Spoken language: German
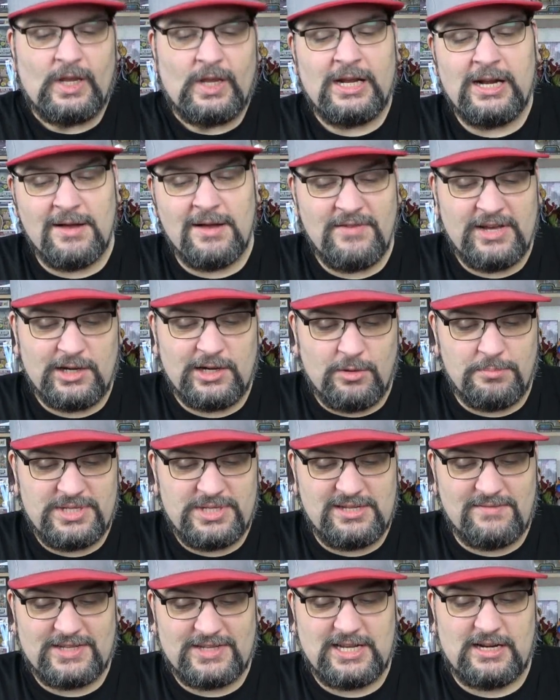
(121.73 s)
Dann haben wir ja noch ein
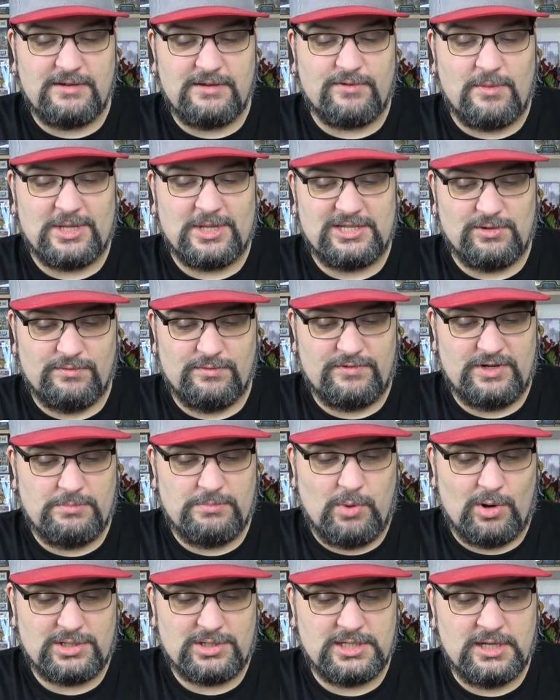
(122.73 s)
bisschen was an Informationen für die
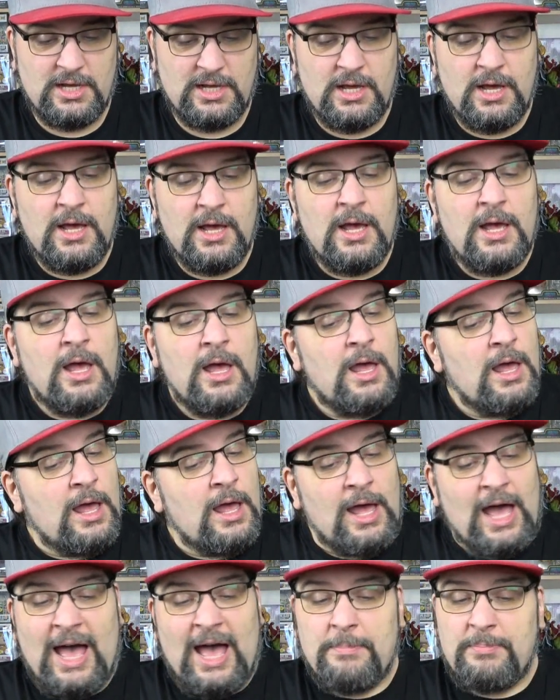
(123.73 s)
Box.
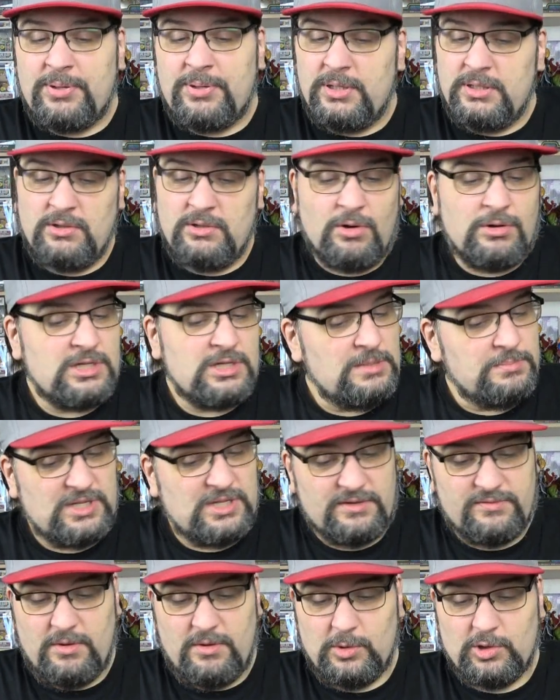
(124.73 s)
Ab
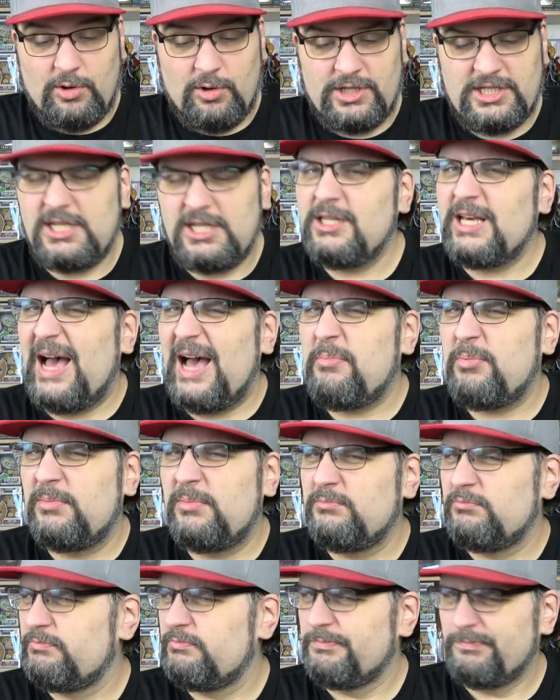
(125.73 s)
79,95, ab
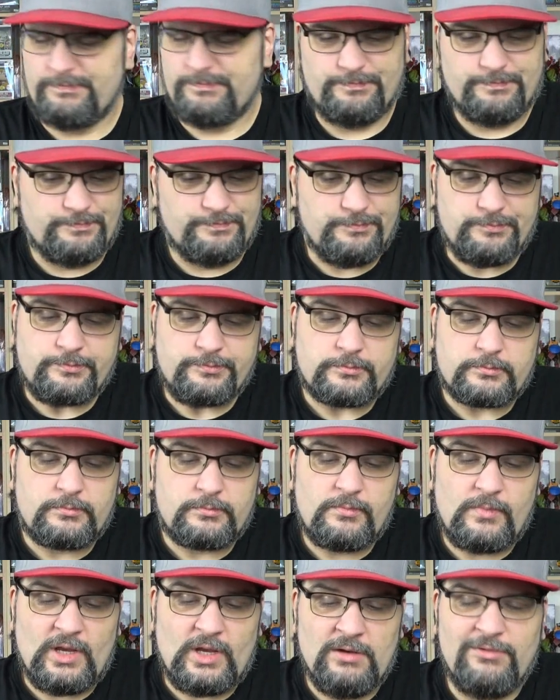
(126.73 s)
hm,
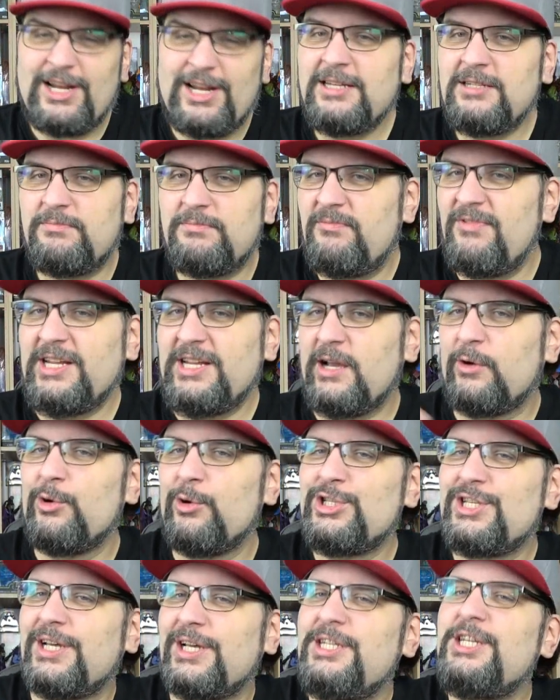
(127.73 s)
Vielleicht, wenn ihr
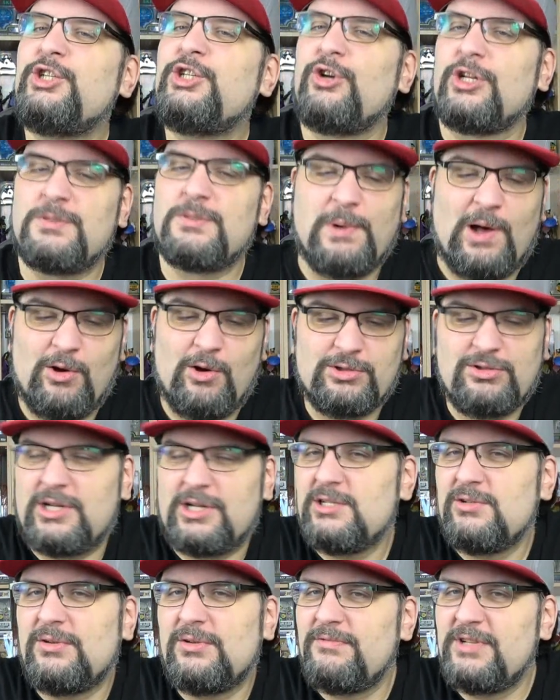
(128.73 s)
größere T-Shirts braucht
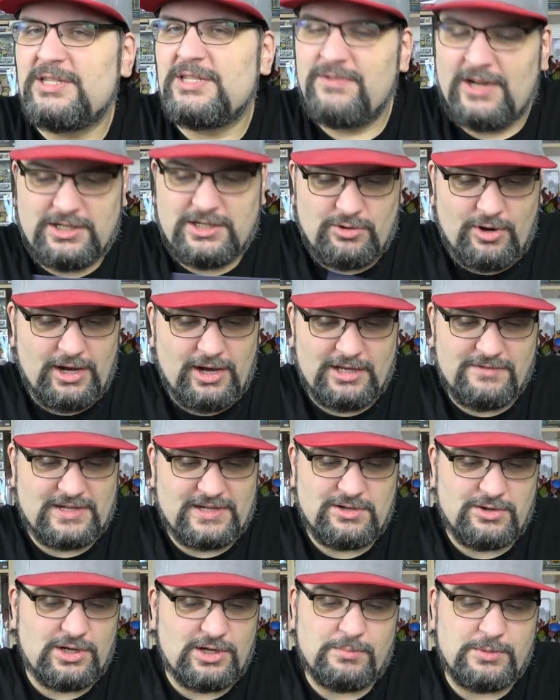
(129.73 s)
oder so, wird es vielleicht teurer. Ich
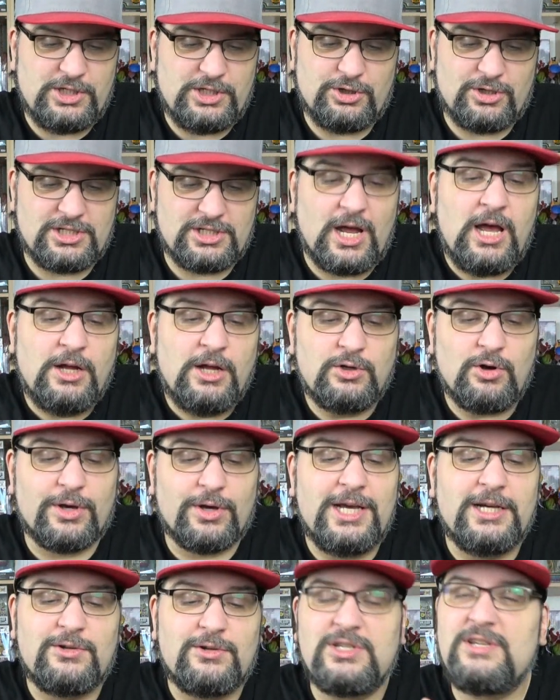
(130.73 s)
weiß auch nicht, ob T-Shirts.
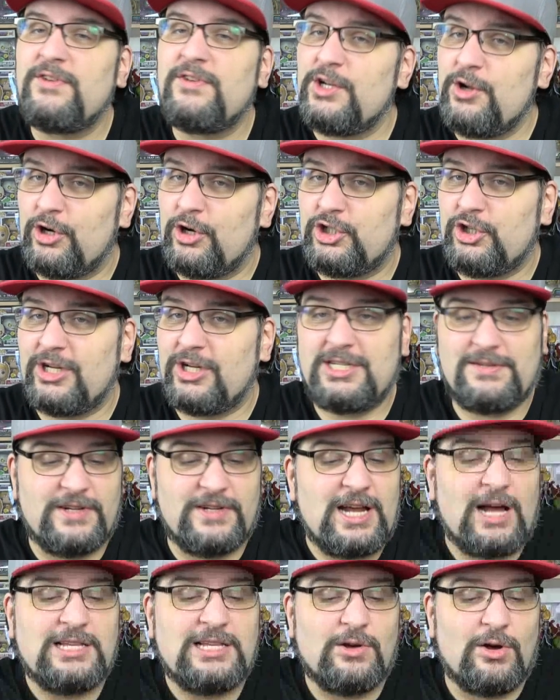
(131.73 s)
Doch, inklusive Nerd-Shirt. Es
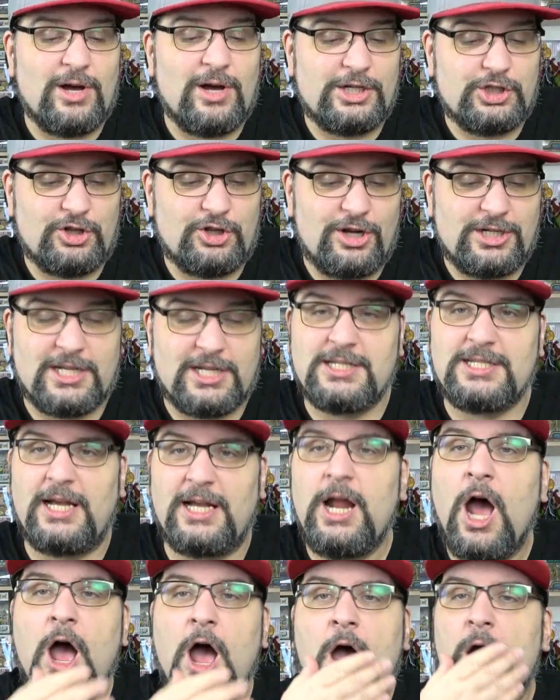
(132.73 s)
wird also auch ein Shirt drin
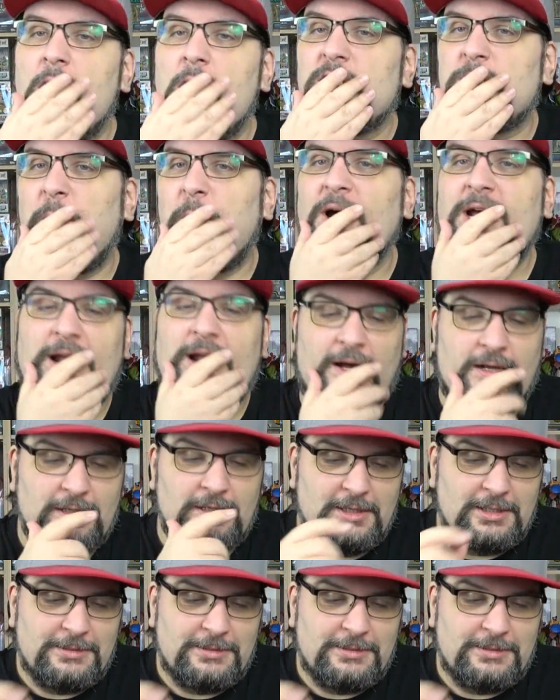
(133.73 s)
sein. Spoiler!